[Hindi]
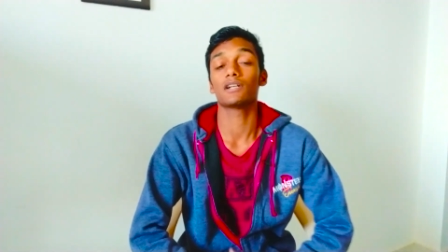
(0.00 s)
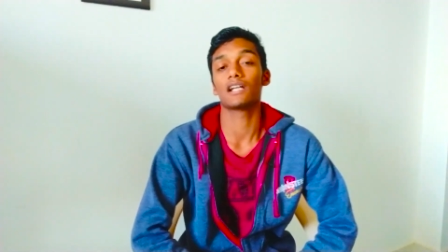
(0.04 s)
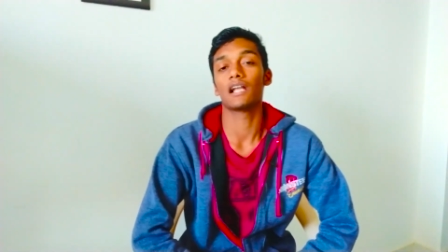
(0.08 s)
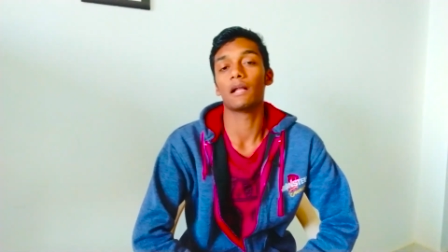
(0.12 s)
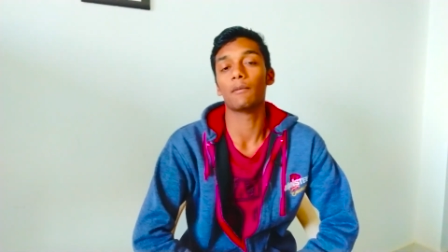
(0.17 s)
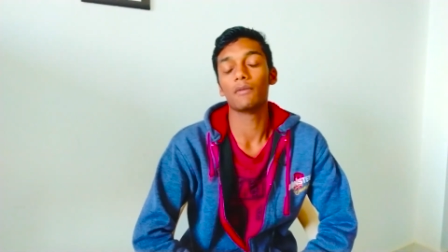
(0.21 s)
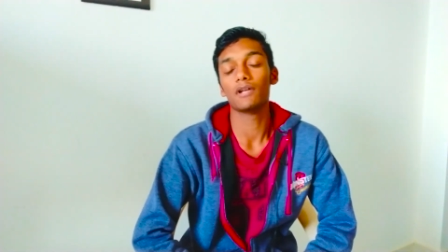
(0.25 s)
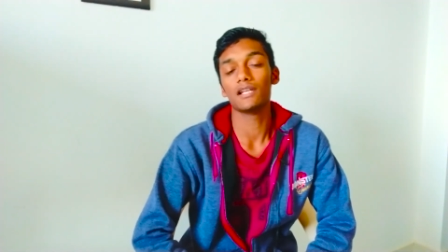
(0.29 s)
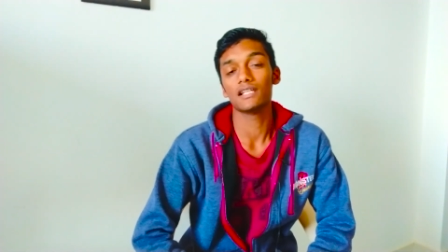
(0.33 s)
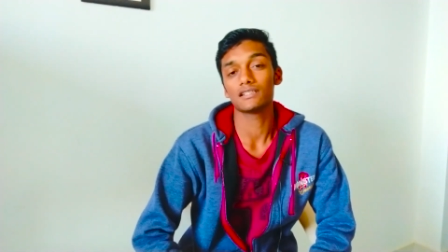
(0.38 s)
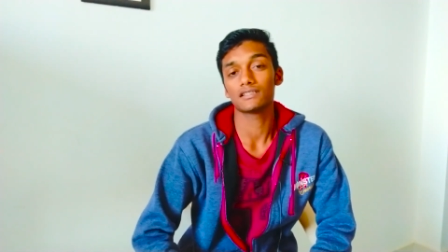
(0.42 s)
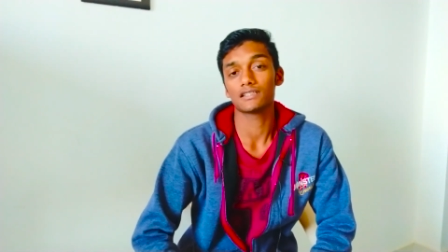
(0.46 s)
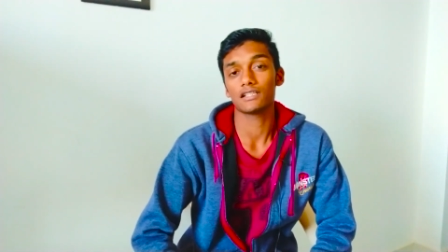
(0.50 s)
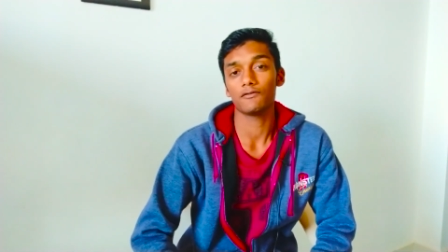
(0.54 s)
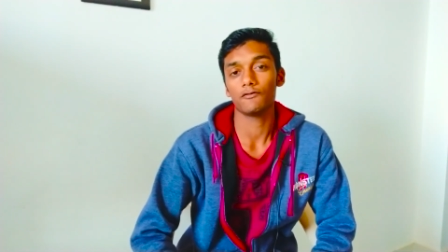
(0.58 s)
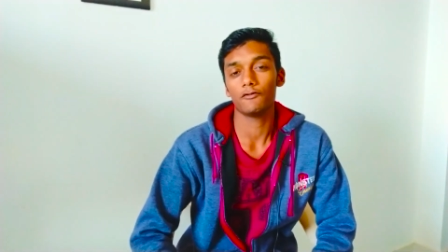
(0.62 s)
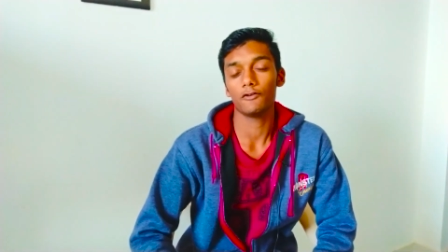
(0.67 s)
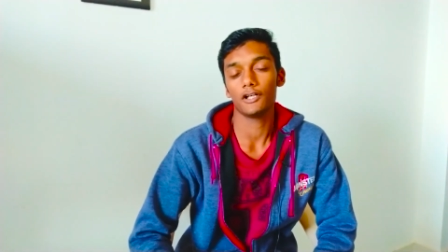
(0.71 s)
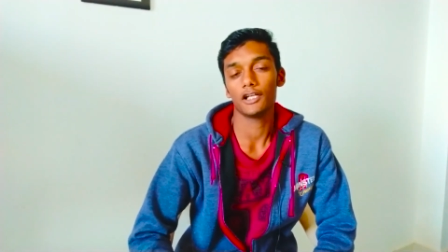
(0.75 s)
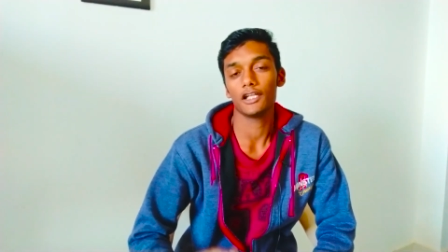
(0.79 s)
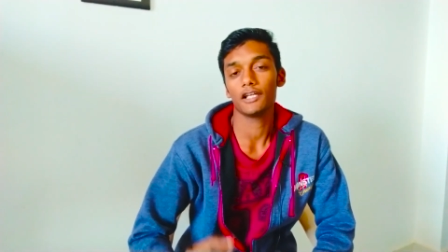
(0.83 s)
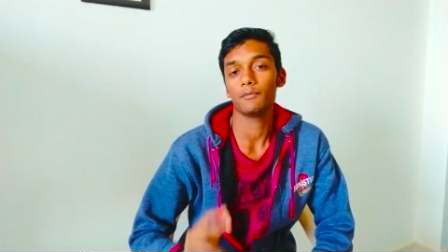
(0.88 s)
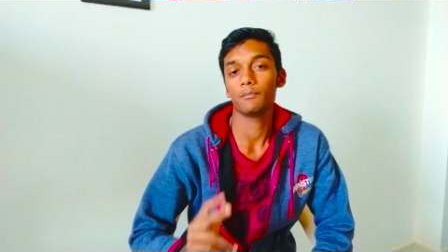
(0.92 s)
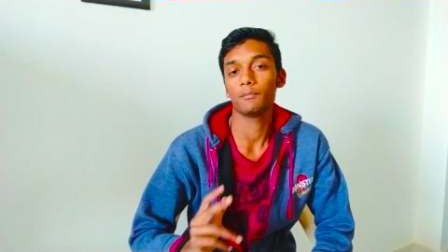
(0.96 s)
डबल
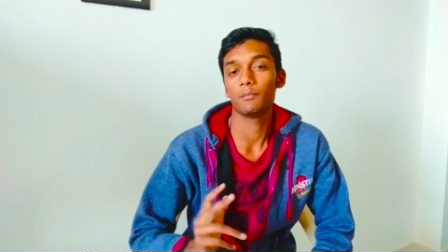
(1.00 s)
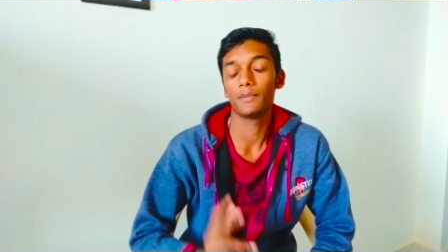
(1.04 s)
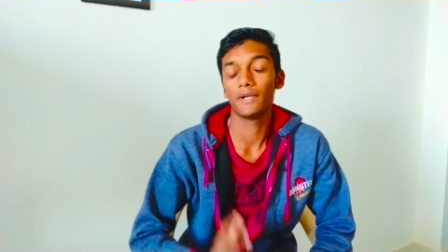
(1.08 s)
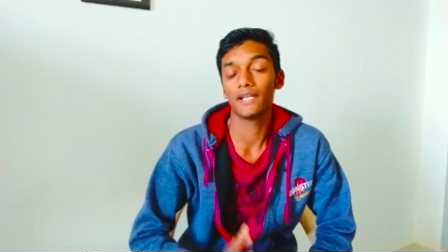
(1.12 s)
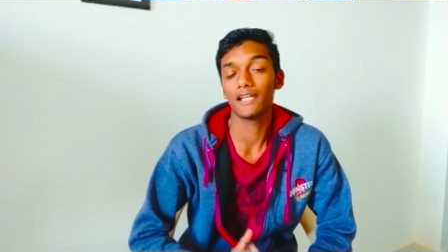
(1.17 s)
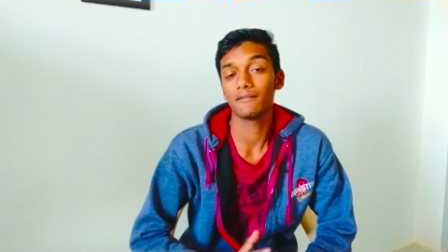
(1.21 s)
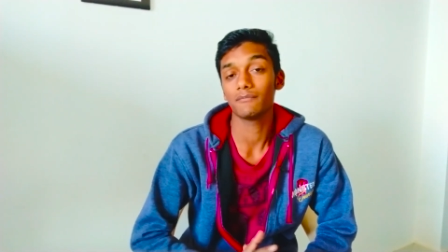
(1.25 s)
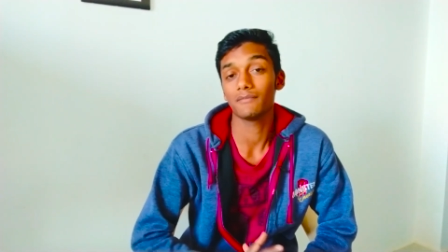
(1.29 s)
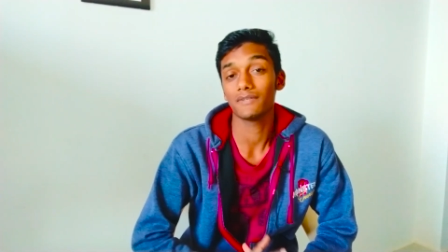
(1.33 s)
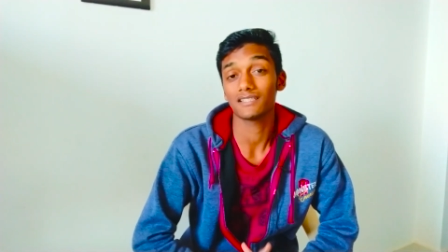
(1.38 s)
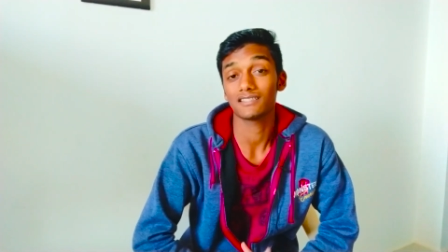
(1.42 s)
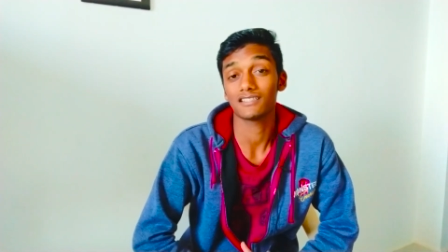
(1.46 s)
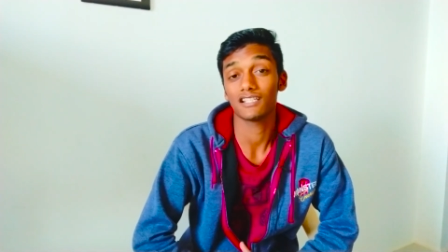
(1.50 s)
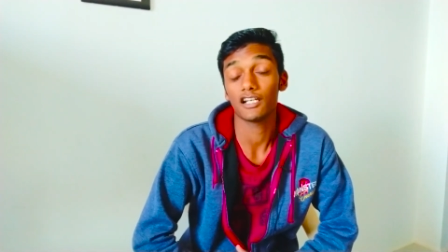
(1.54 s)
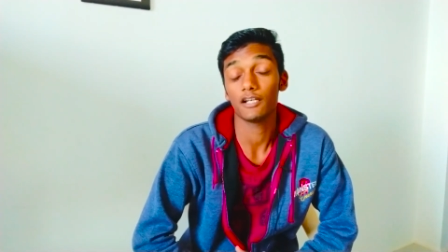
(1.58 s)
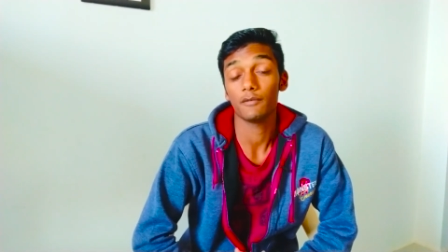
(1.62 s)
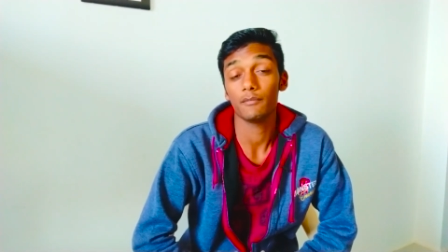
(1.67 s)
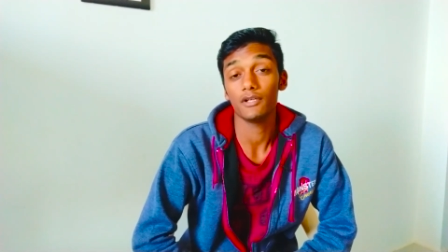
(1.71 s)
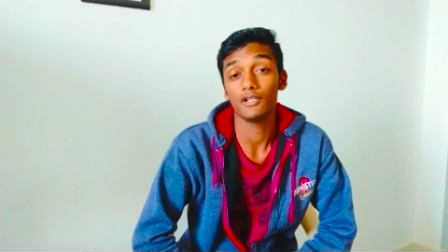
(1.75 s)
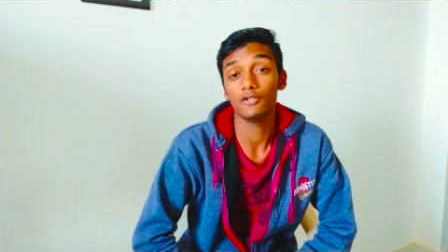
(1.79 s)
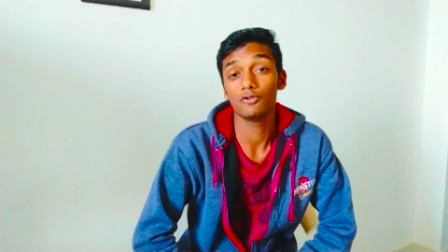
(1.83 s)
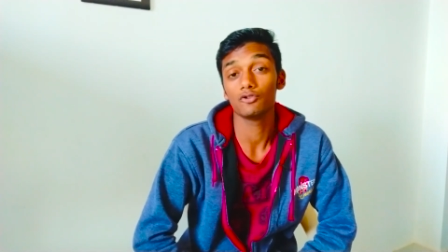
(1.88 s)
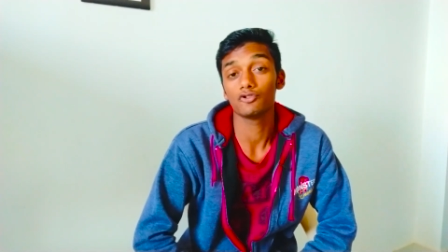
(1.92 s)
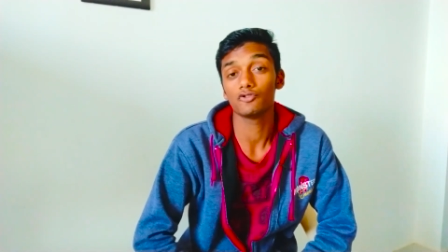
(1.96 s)
स्केफोल्डिंग ब्रिक मशीनरी
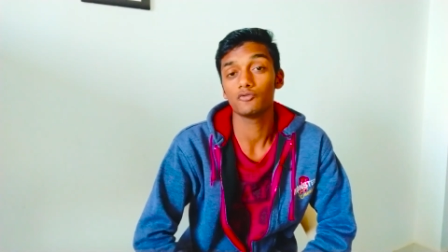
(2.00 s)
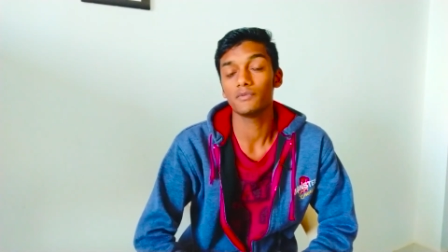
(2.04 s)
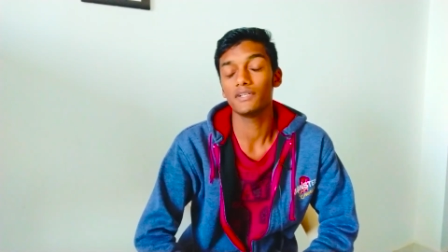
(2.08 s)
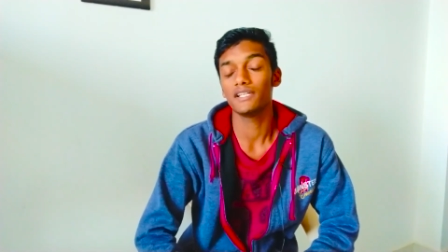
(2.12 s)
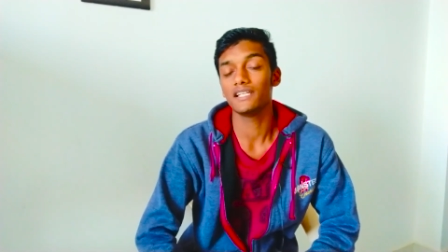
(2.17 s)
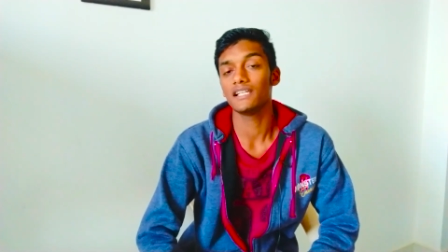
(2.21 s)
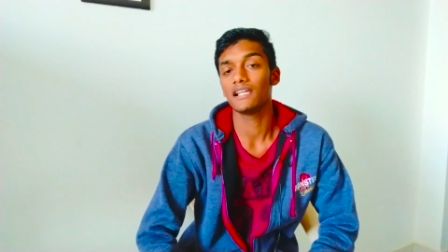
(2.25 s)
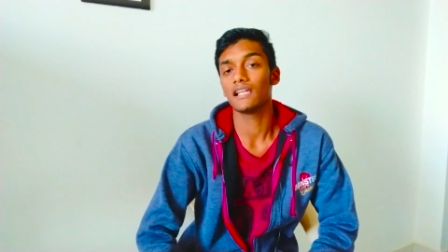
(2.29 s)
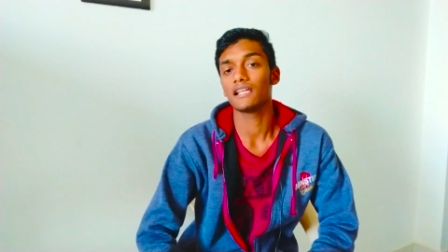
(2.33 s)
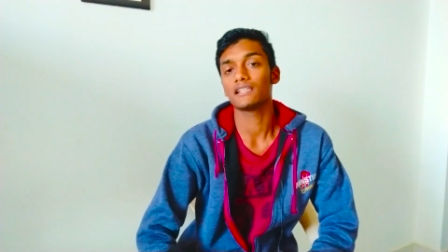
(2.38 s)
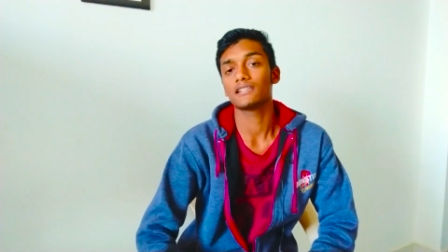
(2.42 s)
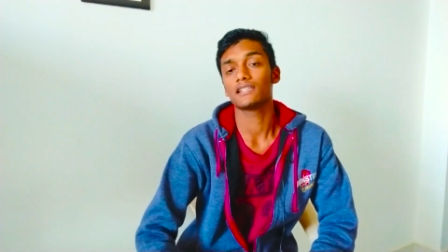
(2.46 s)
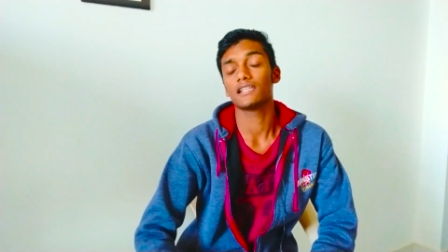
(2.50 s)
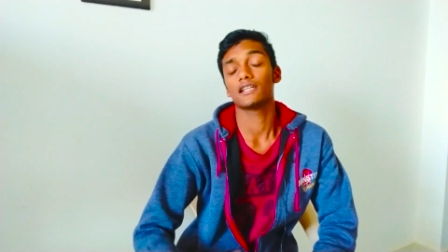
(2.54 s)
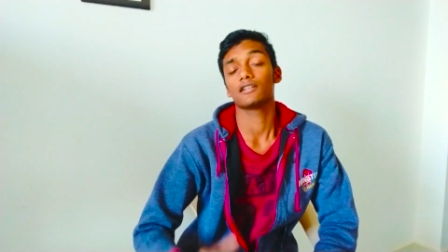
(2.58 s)
में यूज में ली जाती